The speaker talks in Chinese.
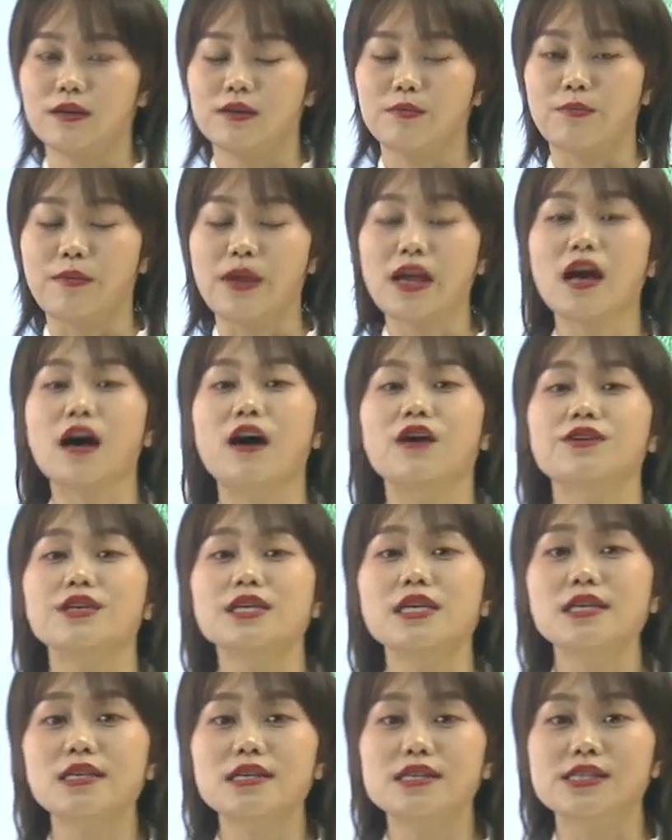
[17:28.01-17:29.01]
美好
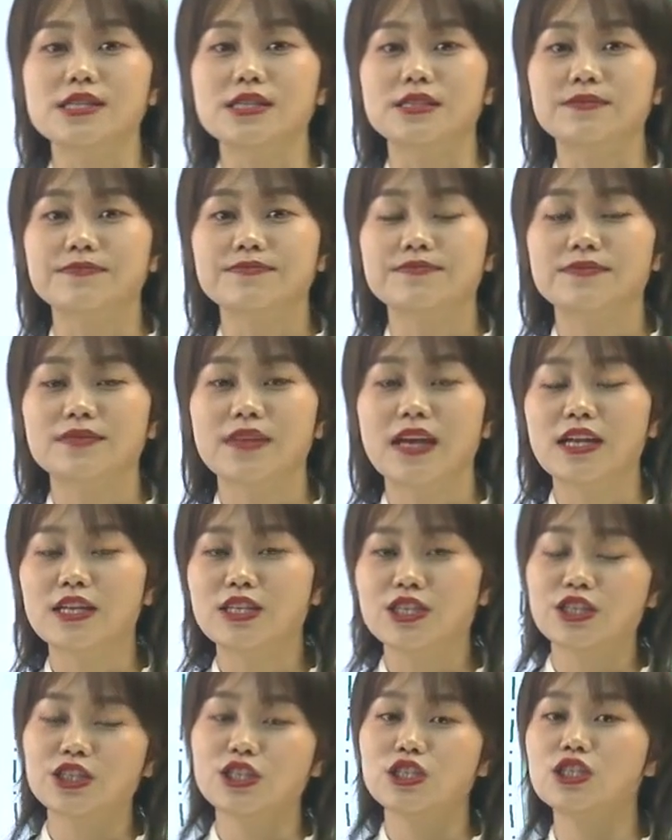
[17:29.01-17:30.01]
意境。哎，
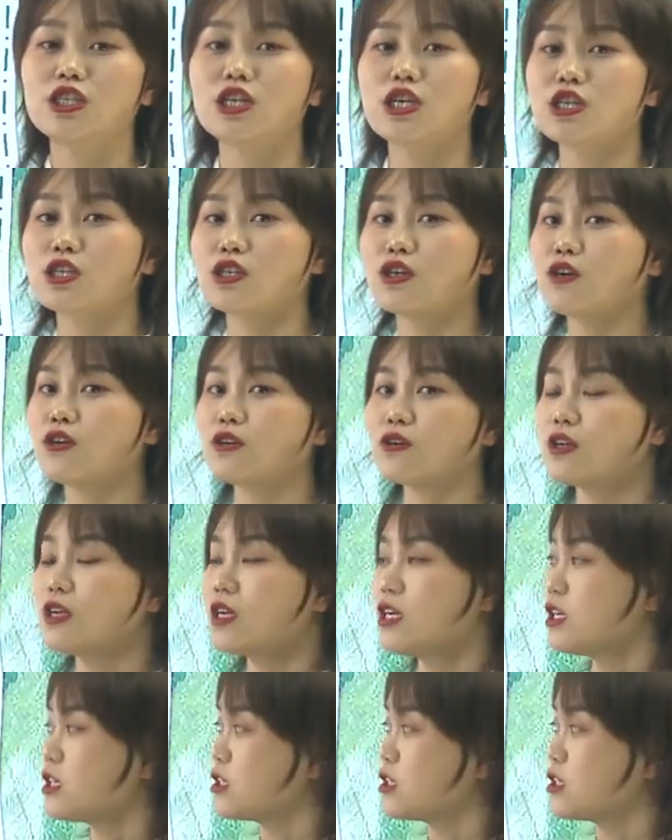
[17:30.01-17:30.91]
其实这时候。